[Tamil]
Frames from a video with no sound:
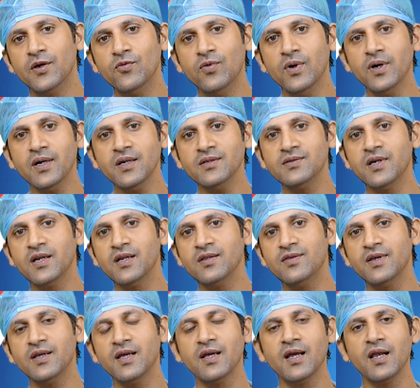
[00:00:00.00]
இவ்வாறு சரி
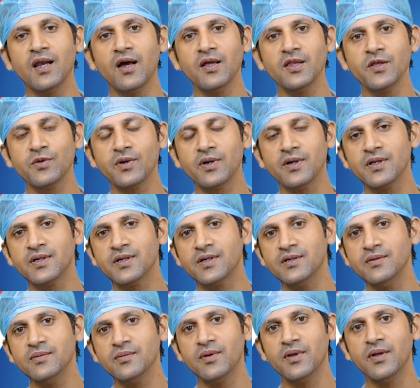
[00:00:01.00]
செய்ய இயலாதவர்களுக்கு